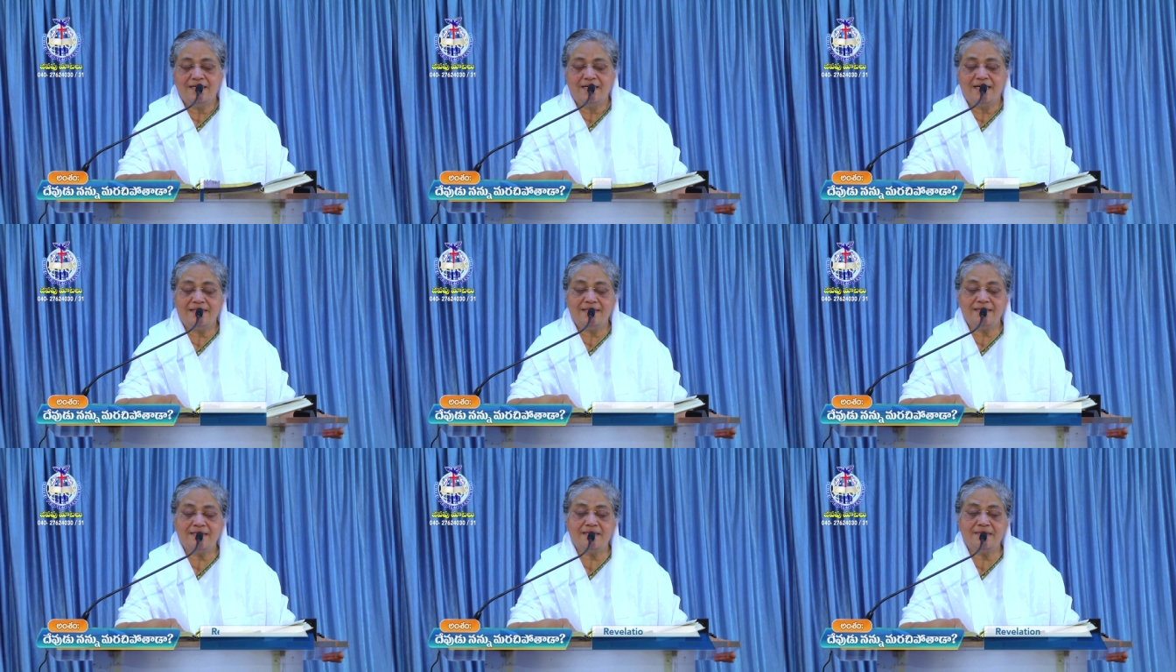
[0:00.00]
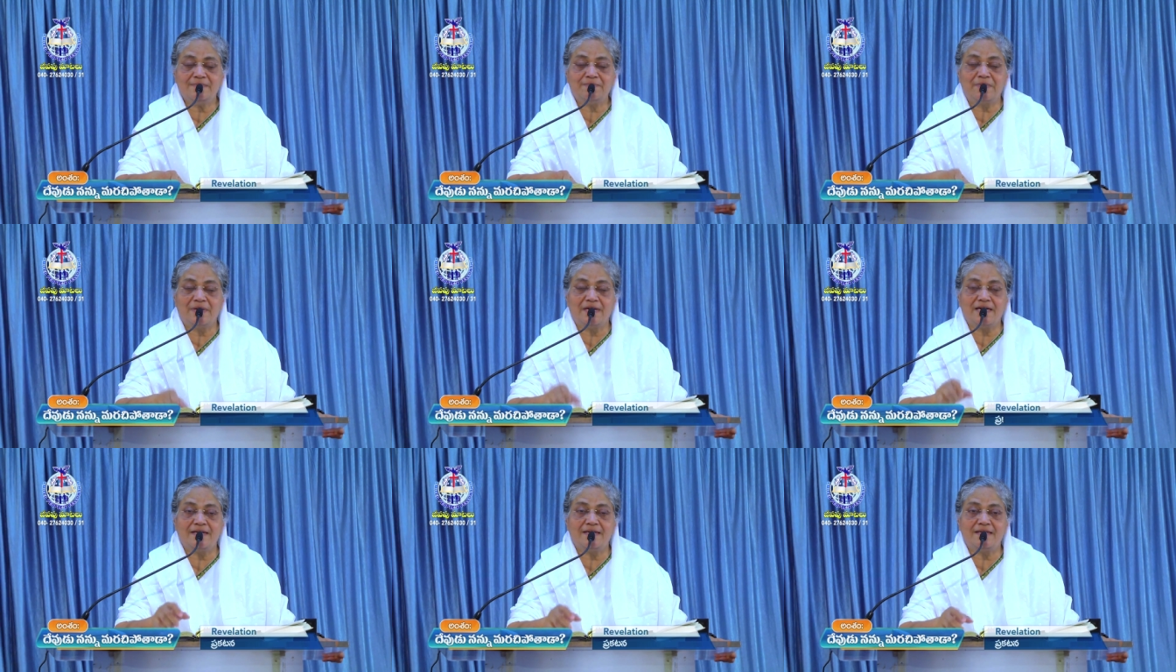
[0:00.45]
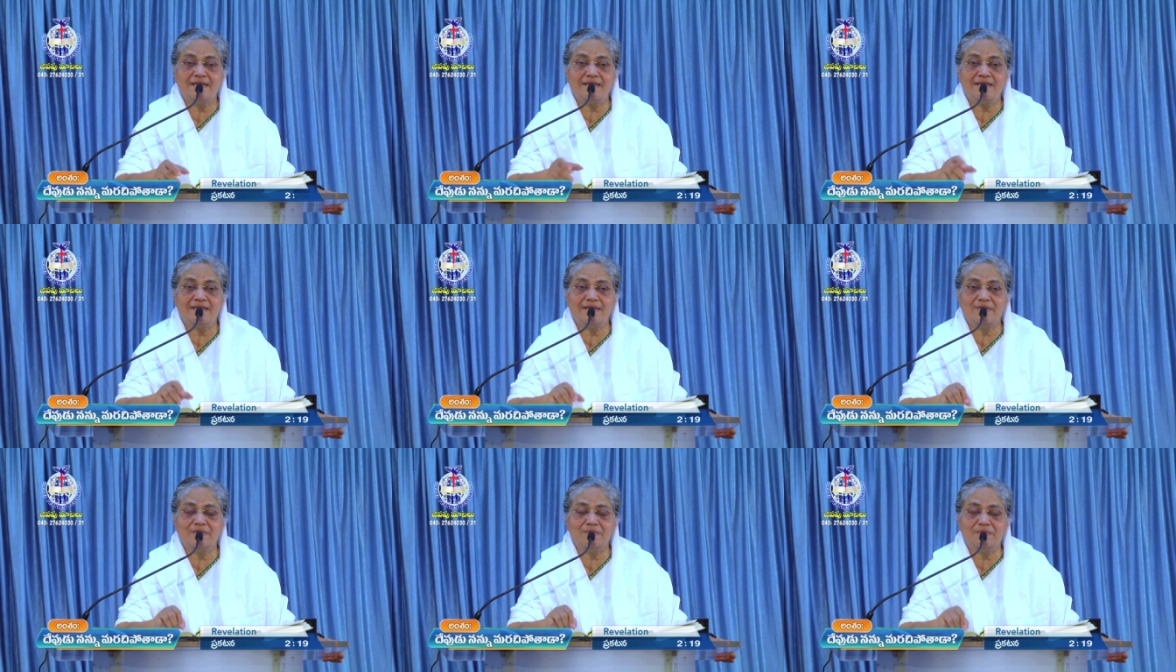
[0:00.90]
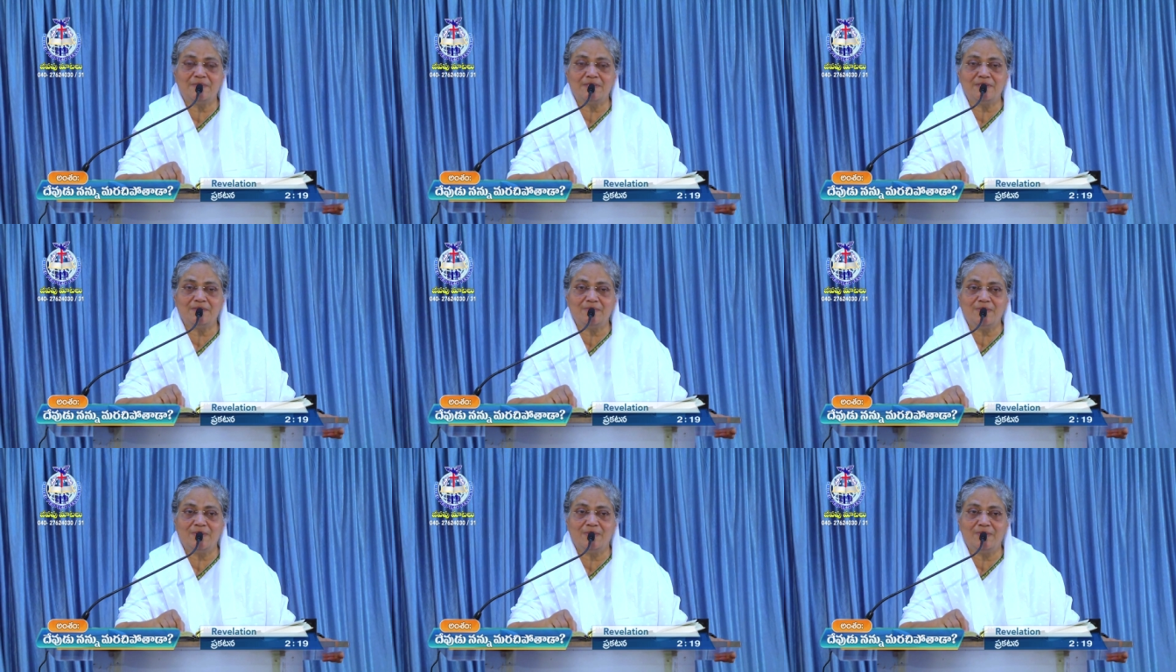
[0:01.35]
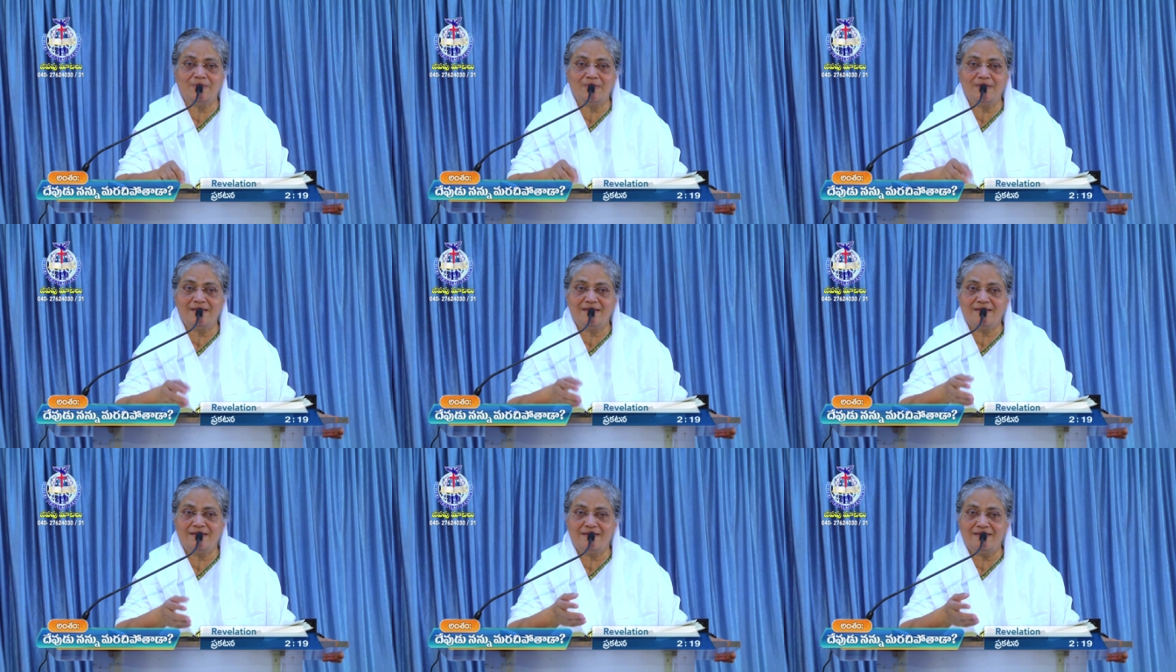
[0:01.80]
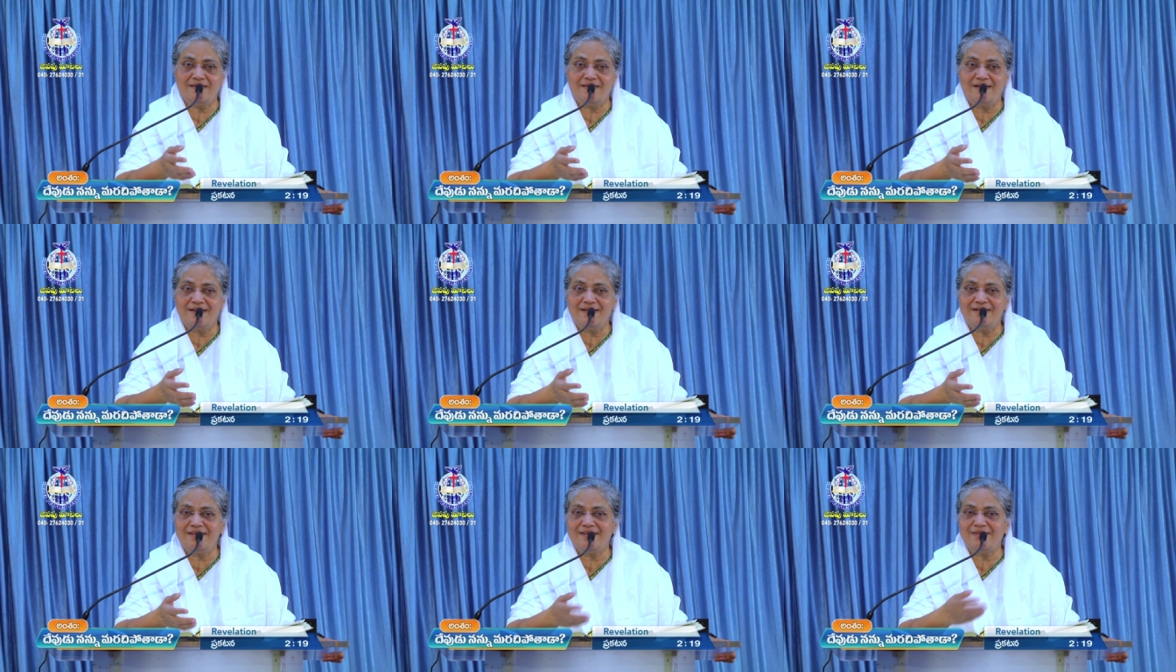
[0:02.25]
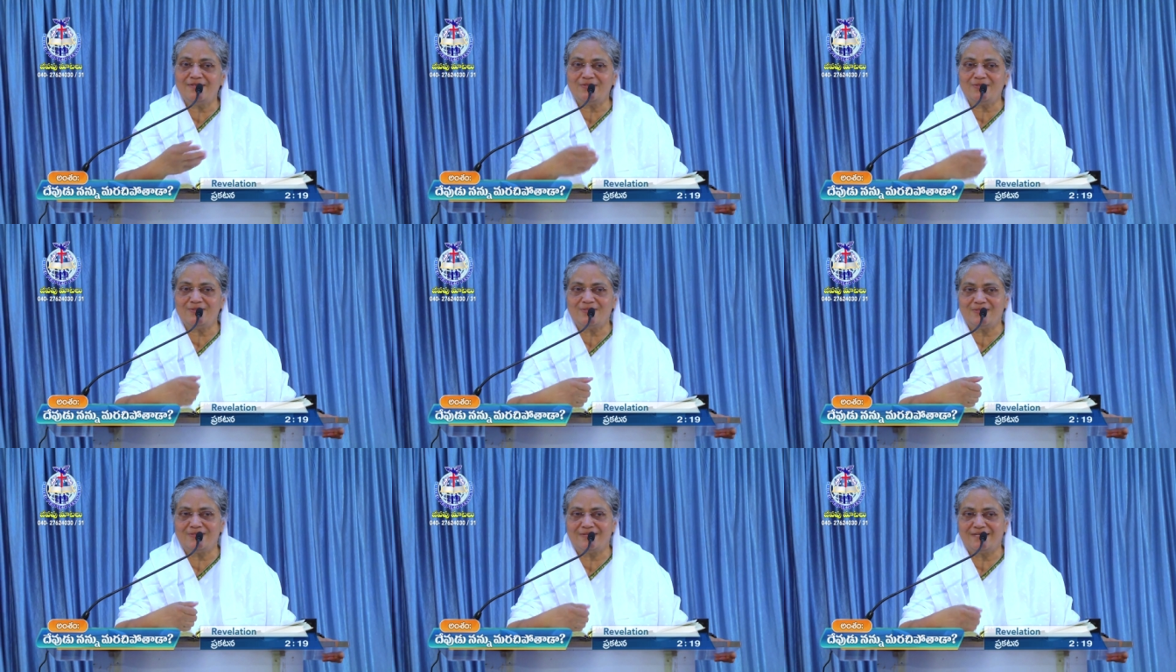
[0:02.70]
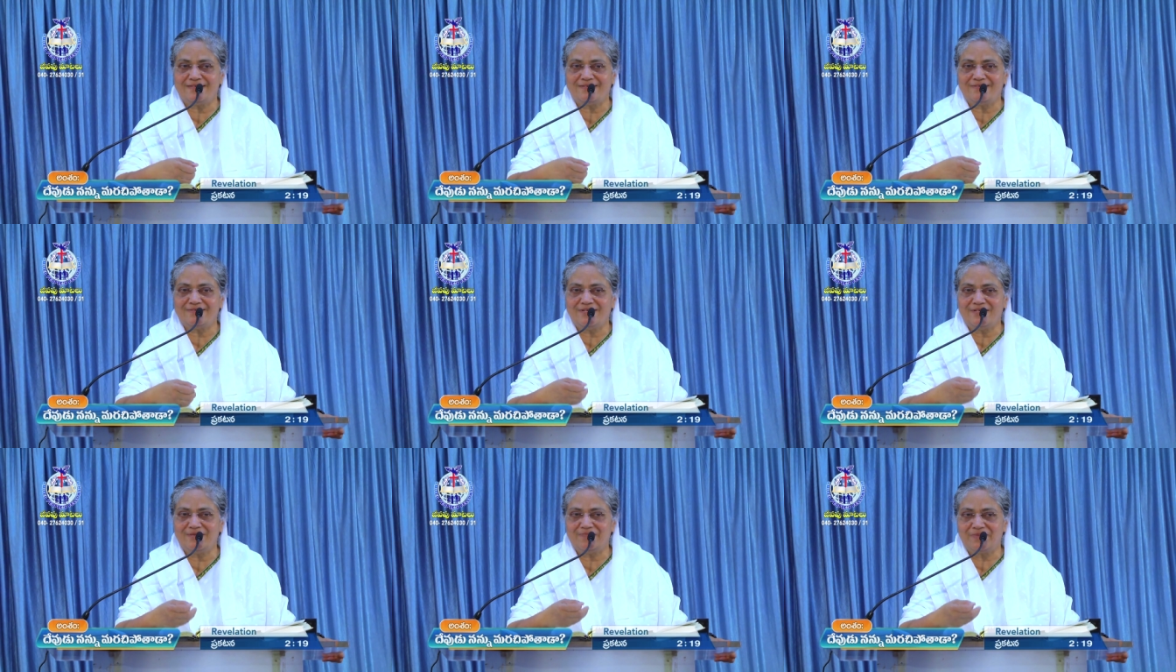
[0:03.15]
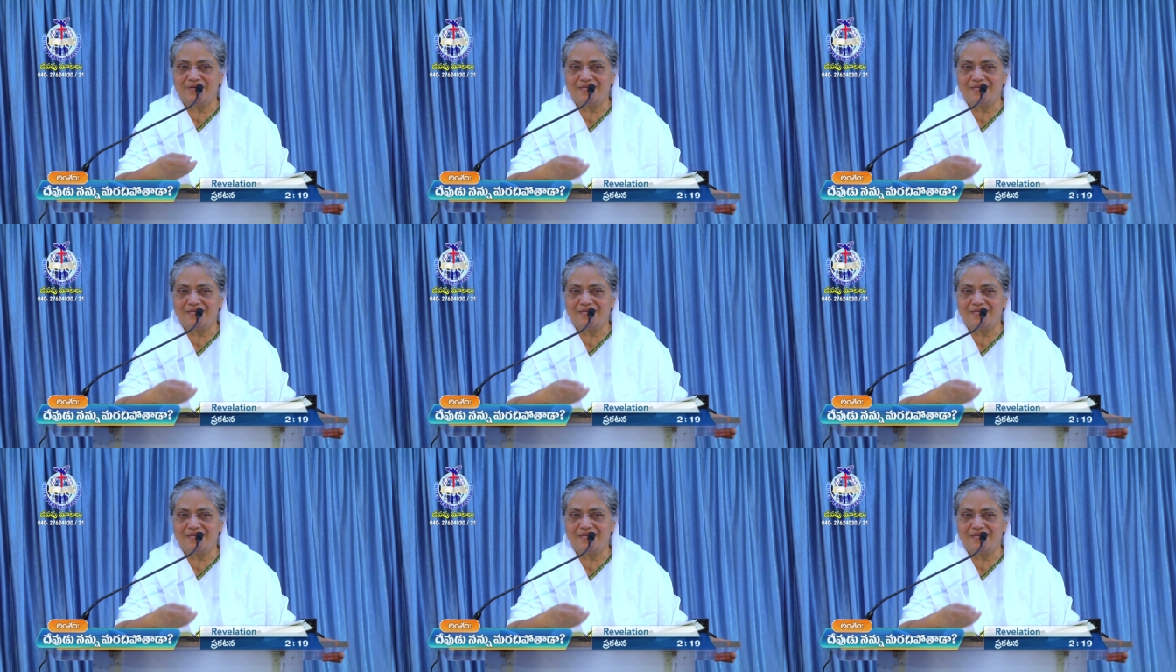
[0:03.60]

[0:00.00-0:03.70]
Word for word: అందుకే ప్రకటన రెండు పంతొమ్మిదిలో నీ క్రియలను నేను చూస్తున్నాను నీ